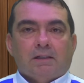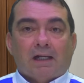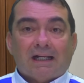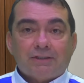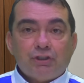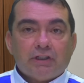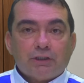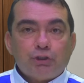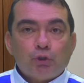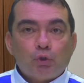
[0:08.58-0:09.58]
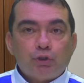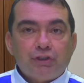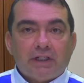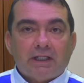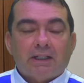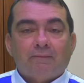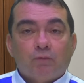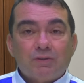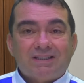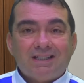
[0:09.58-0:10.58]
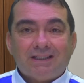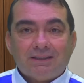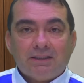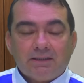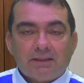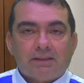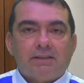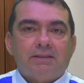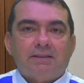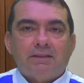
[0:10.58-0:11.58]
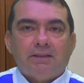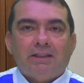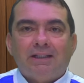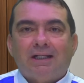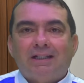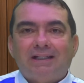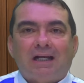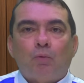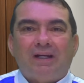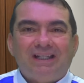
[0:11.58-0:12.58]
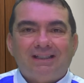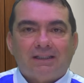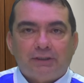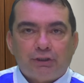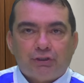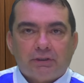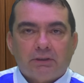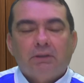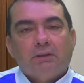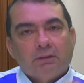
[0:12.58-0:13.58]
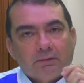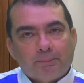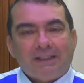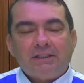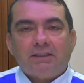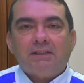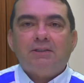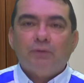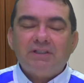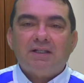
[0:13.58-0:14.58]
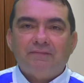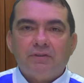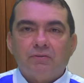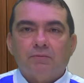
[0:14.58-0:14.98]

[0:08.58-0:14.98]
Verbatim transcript: A dica de hoje é: você que tem interesse em ganhar uma renda extra, preste atenção nesse aviso.